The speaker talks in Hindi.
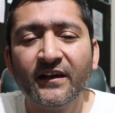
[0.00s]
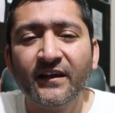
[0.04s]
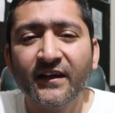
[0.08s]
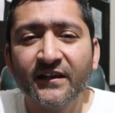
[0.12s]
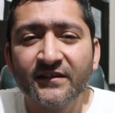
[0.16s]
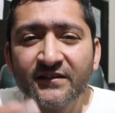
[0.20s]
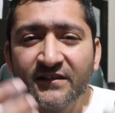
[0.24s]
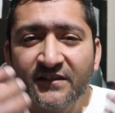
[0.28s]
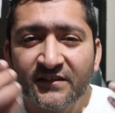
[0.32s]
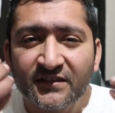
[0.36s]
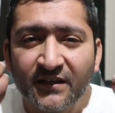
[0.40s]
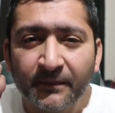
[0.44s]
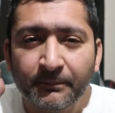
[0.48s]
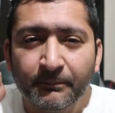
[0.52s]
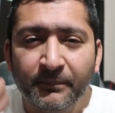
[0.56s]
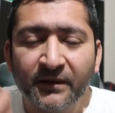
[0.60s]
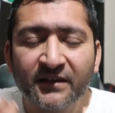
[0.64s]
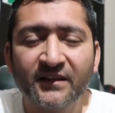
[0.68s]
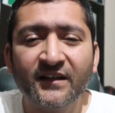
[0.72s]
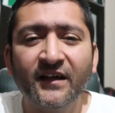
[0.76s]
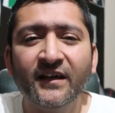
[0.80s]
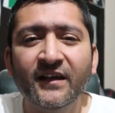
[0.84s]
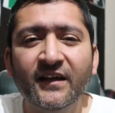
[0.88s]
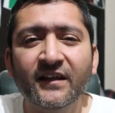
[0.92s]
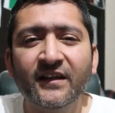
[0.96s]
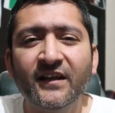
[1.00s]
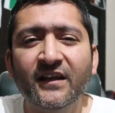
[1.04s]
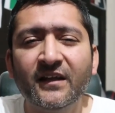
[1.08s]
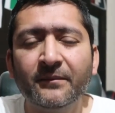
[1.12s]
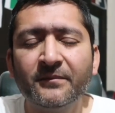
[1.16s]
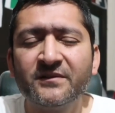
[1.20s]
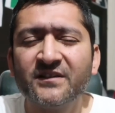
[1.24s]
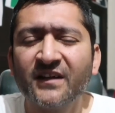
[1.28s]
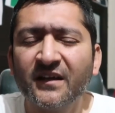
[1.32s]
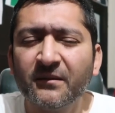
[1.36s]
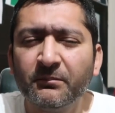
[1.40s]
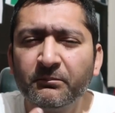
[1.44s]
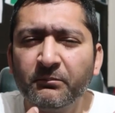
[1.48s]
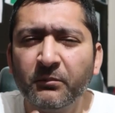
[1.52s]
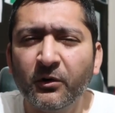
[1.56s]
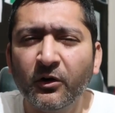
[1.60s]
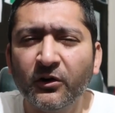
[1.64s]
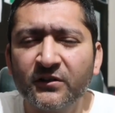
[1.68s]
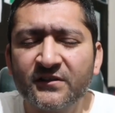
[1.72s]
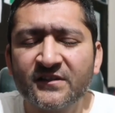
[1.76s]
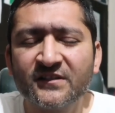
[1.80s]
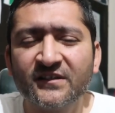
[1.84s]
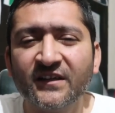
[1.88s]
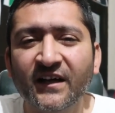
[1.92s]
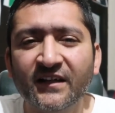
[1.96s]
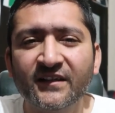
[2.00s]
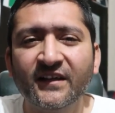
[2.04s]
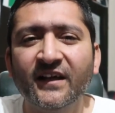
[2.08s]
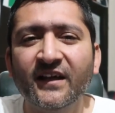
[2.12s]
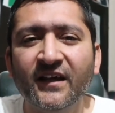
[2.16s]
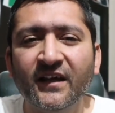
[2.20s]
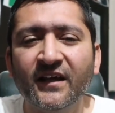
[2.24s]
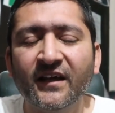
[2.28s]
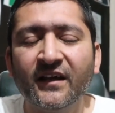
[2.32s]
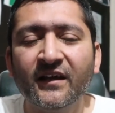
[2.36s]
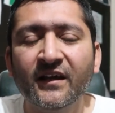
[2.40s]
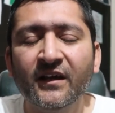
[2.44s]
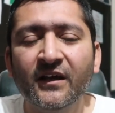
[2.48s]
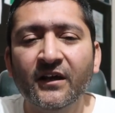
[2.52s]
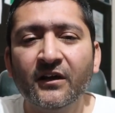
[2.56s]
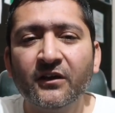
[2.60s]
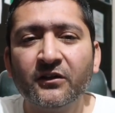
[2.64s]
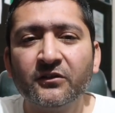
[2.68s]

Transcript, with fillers: या इस चीज़ का पता ही नहीं है बेचारे बहुत सादे हैं